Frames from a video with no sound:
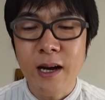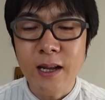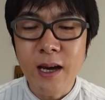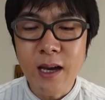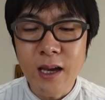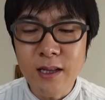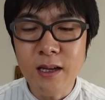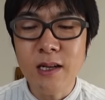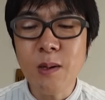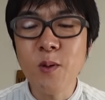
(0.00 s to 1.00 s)
唐揚げ
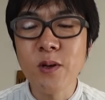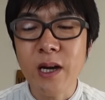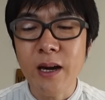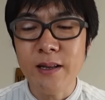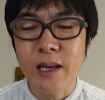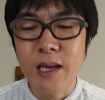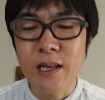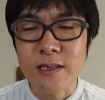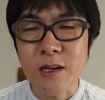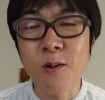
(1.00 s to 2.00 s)
にレモンかけていいですか？